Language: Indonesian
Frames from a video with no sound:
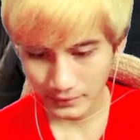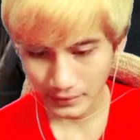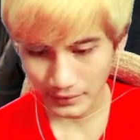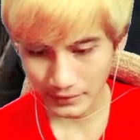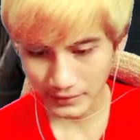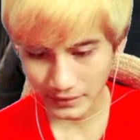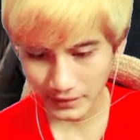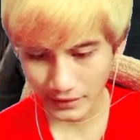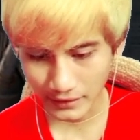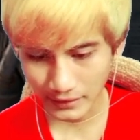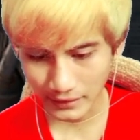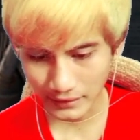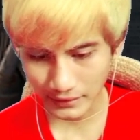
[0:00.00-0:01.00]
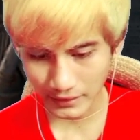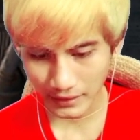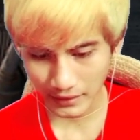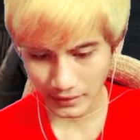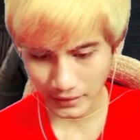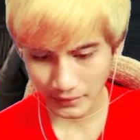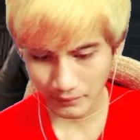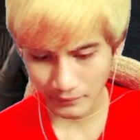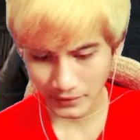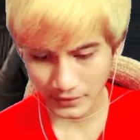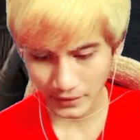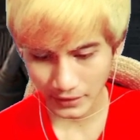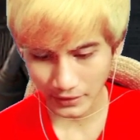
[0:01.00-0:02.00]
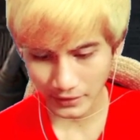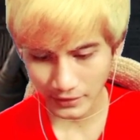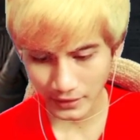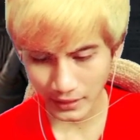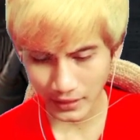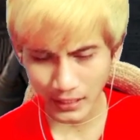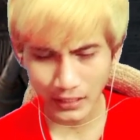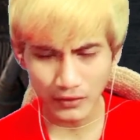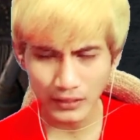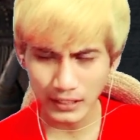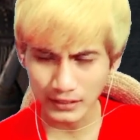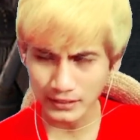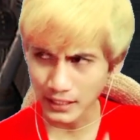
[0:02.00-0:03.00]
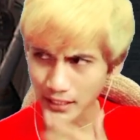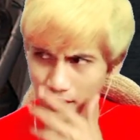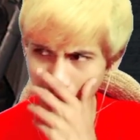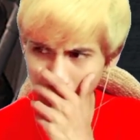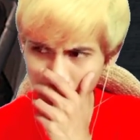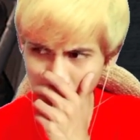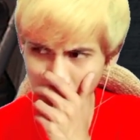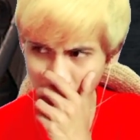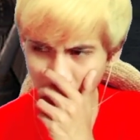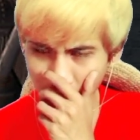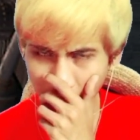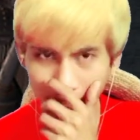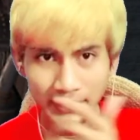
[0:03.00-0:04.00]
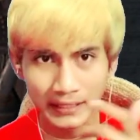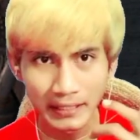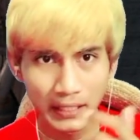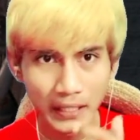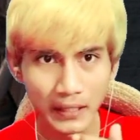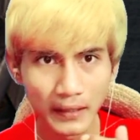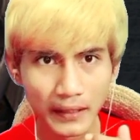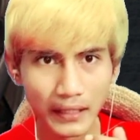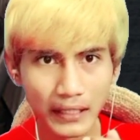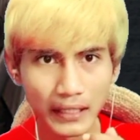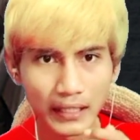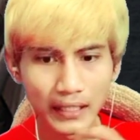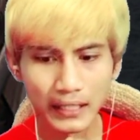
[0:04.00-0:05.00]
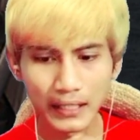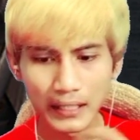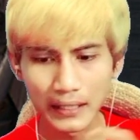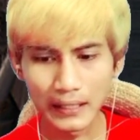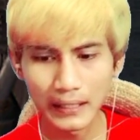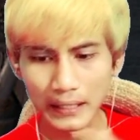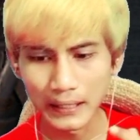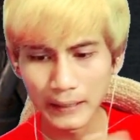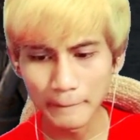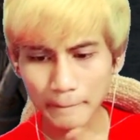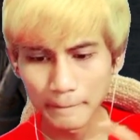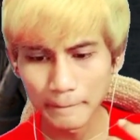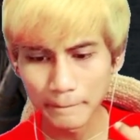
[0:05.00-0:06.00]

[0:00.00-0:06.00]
Nah, di sini kita akan bicara tentang kalau nggak salah itu tentang uh,